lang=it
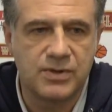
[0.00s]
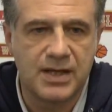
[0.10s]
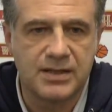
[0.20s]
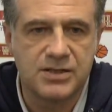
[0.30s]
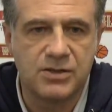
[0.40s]

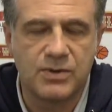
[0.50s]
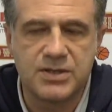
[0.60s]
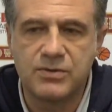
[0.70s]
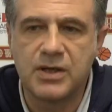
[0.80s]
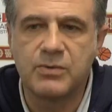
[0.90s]
tante
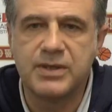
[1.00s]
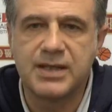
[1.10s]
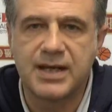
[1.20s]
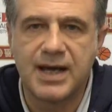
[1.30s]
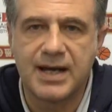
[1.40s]
situazioni e quindi
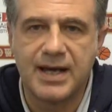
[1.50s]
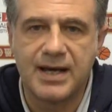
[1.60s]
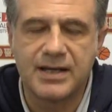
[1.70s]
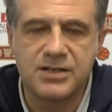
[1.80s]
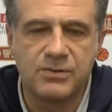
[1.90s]
creare
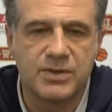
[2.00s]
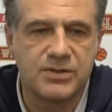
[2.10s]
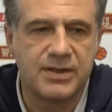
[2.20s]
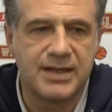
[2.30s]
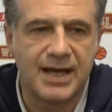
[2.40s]
anche
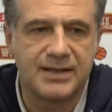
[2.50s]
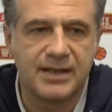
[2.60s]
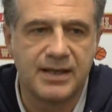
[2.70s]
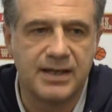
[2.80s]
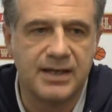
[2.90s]
situazioni
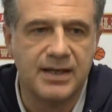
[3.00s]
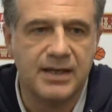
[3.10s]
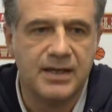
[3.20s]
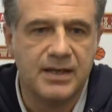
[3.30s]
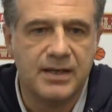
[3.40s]
tattiche
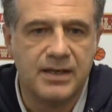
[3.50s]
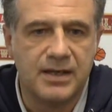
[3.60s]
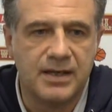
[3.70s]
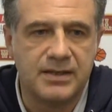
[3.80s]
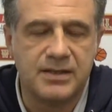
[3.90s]

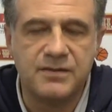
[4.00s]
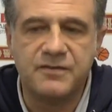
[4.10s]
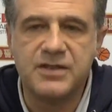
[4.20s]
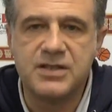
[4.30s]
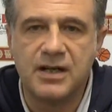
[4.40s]
eh, di
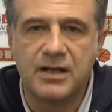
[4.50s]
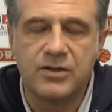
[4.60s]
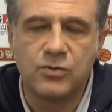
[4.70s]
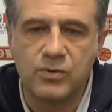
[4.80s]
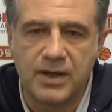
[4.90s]
difficile
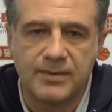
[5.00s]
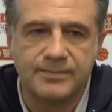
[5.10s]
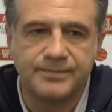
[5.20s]
lettura.